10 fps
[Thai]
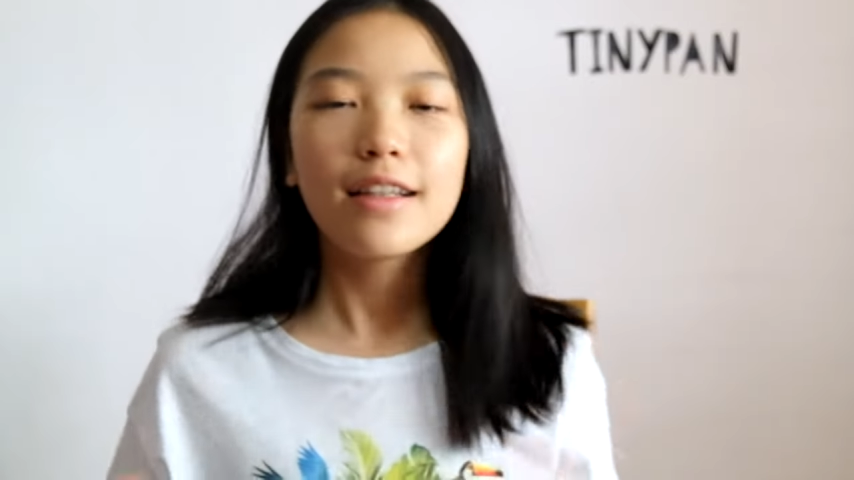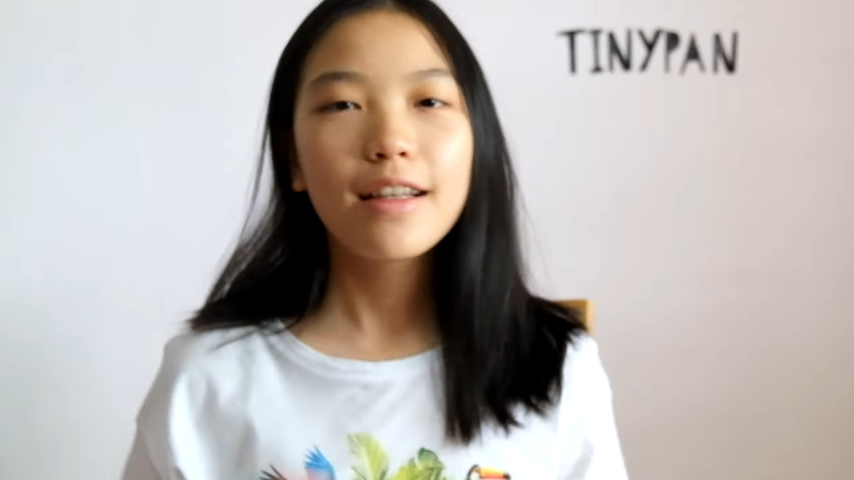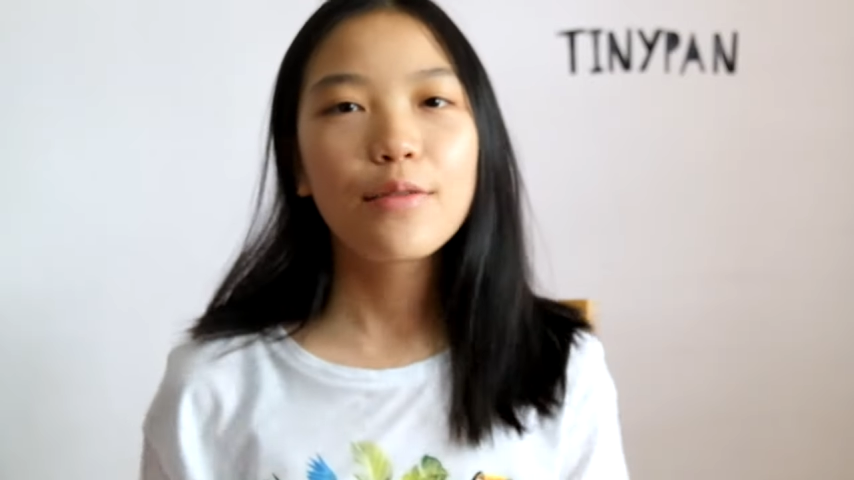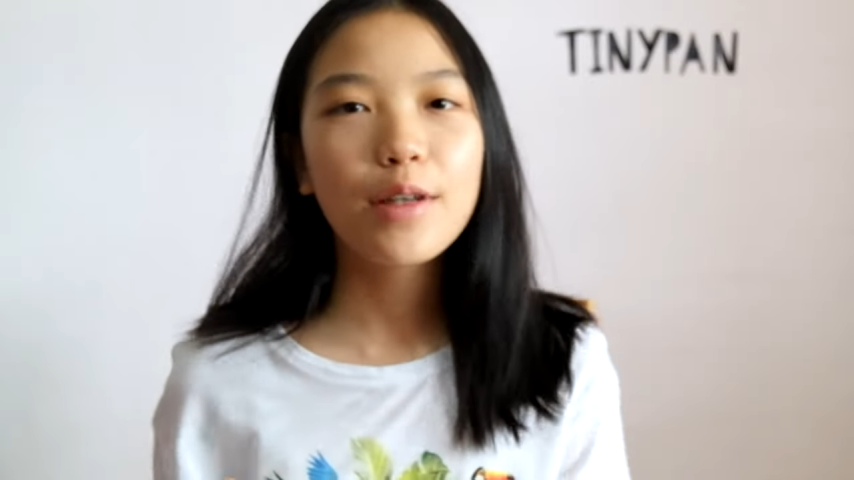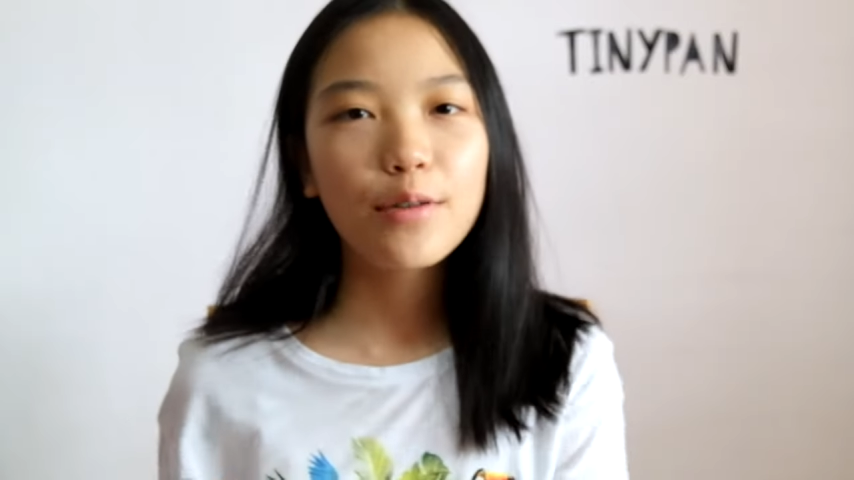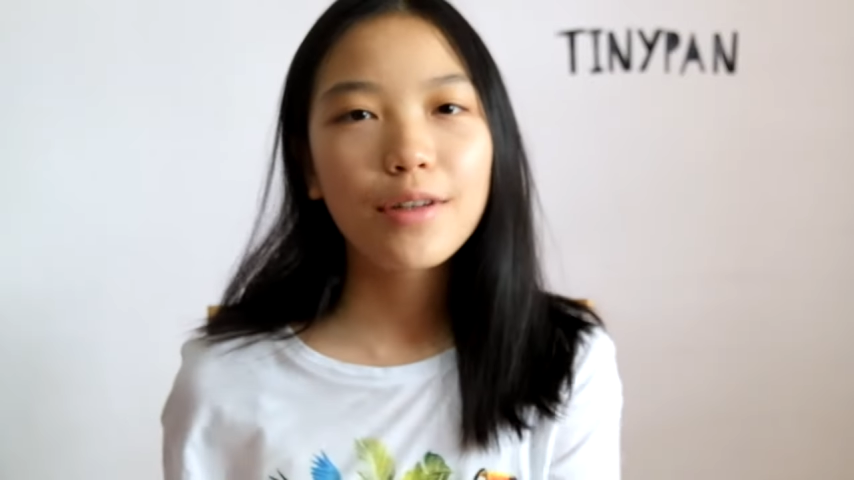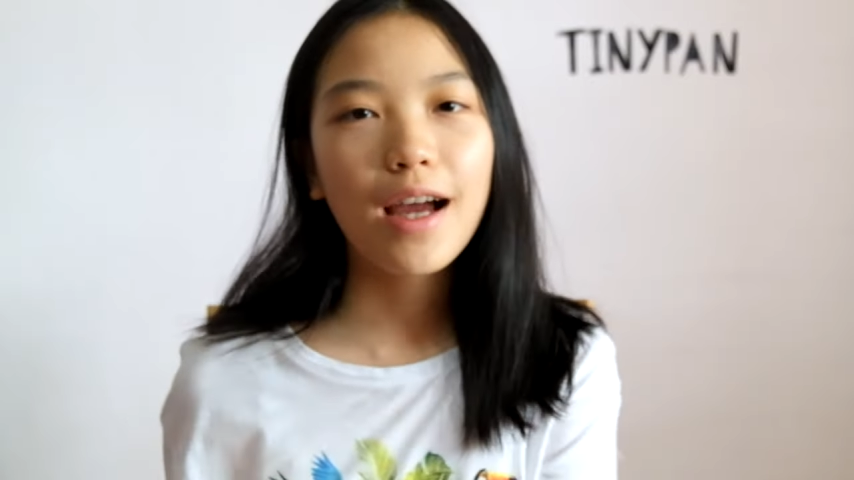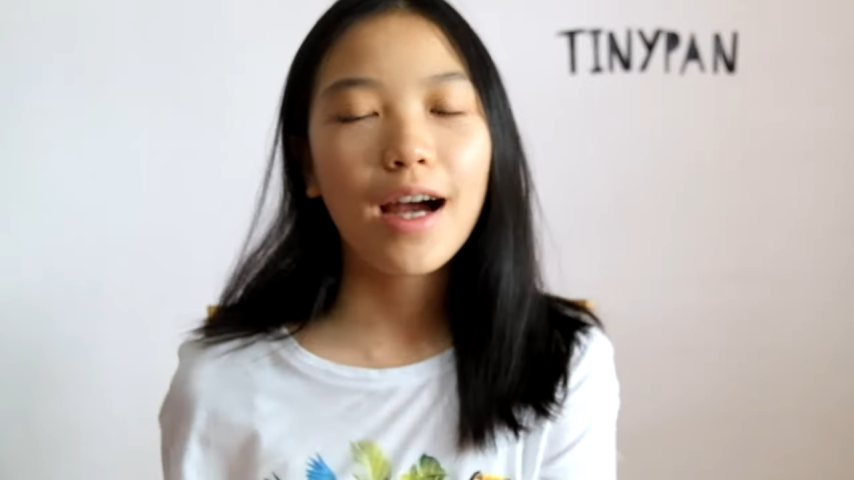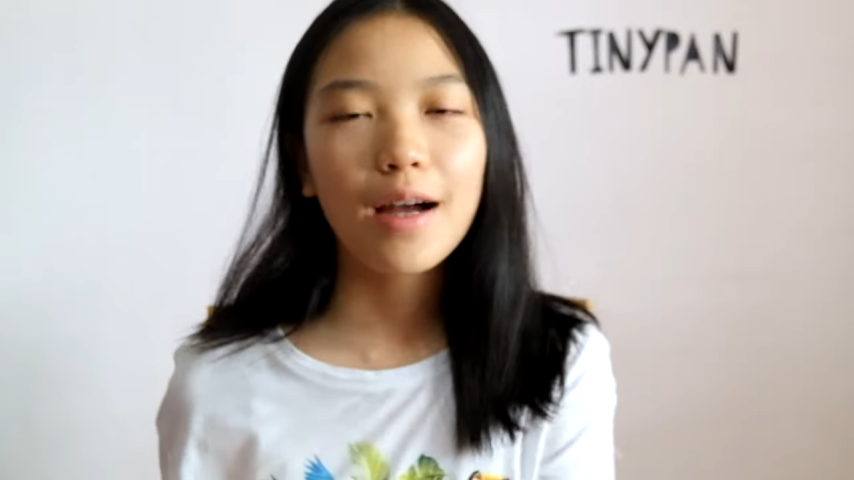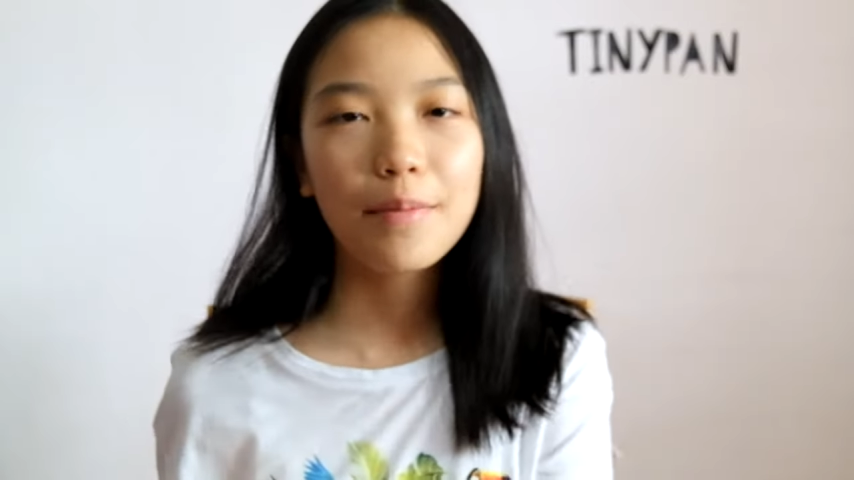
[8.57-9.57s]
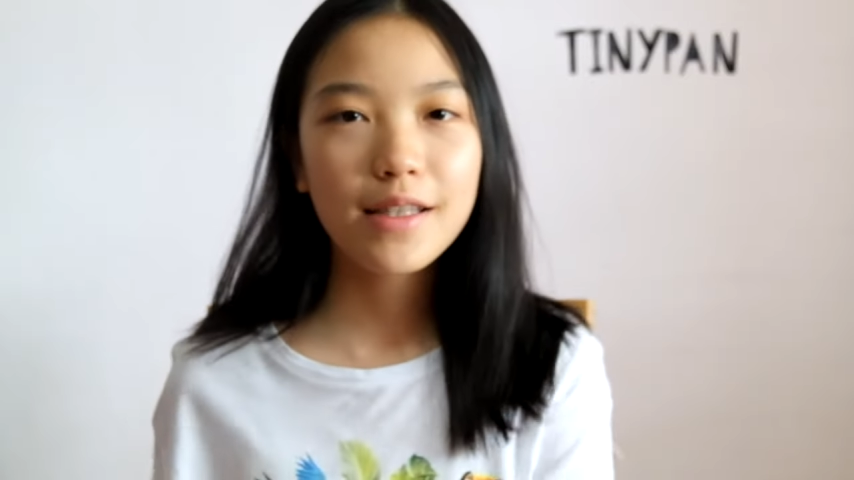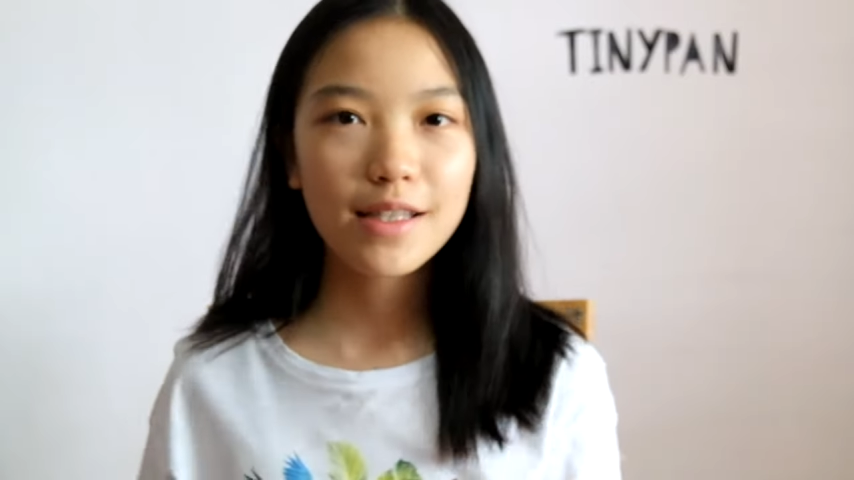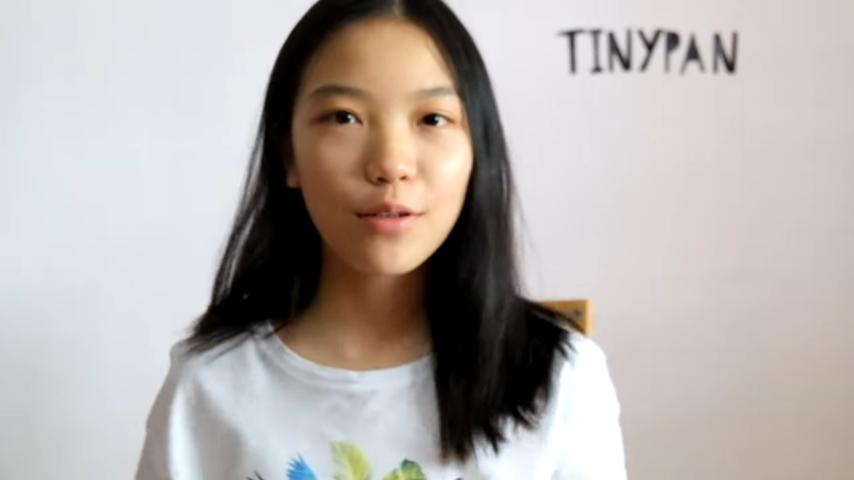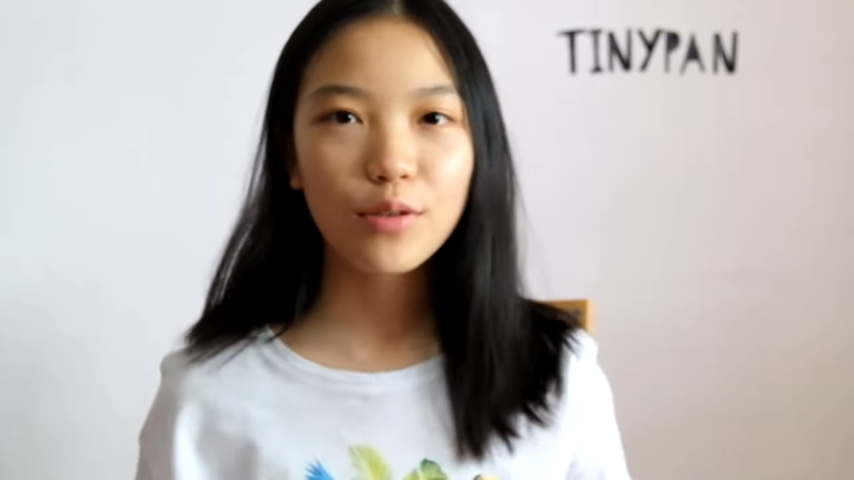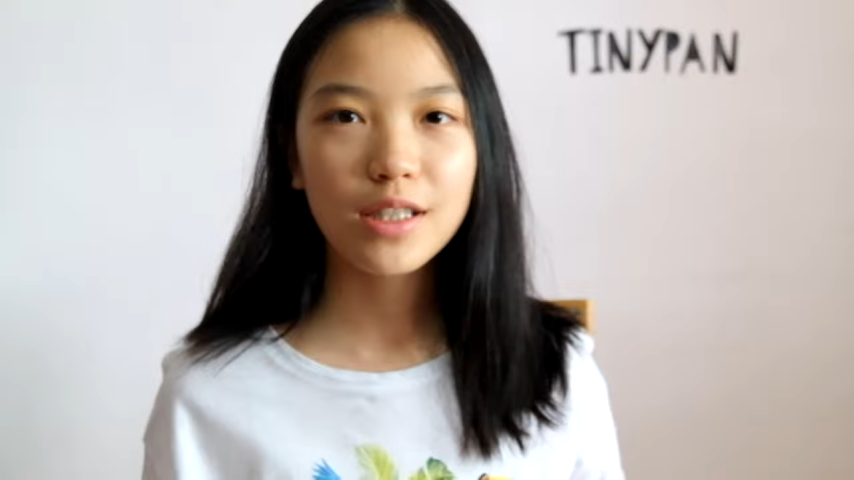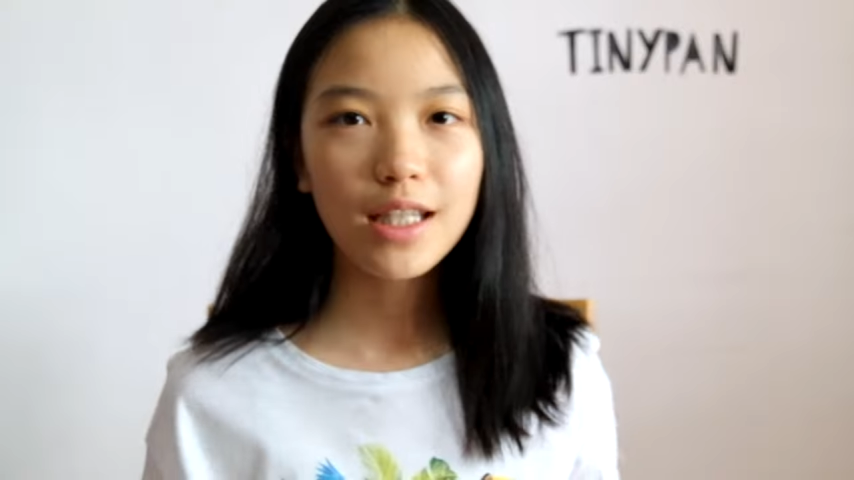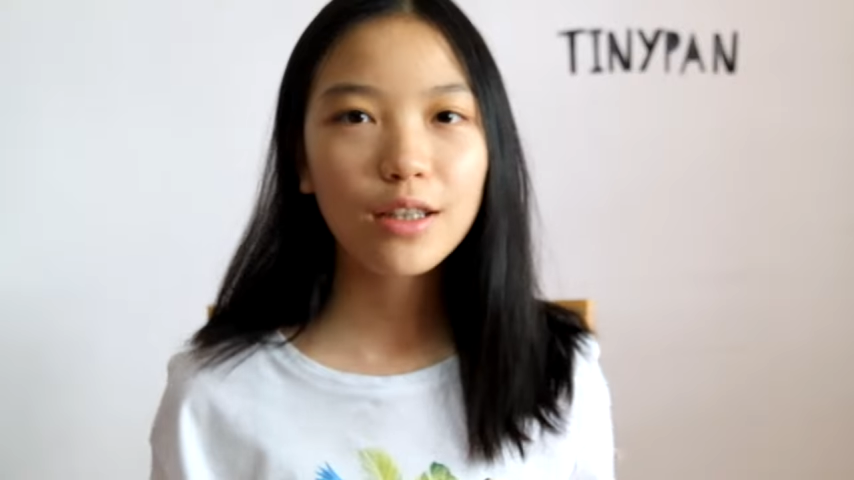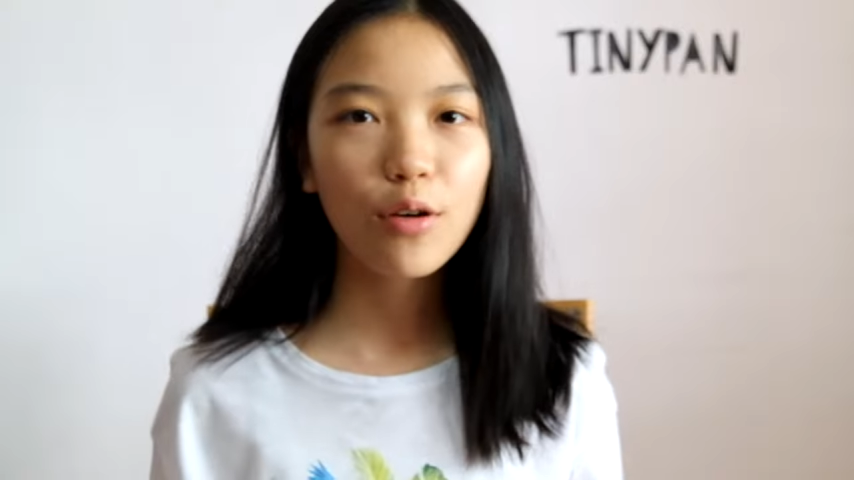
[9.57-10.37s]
รีวิวนะคะเป็นสกุชี่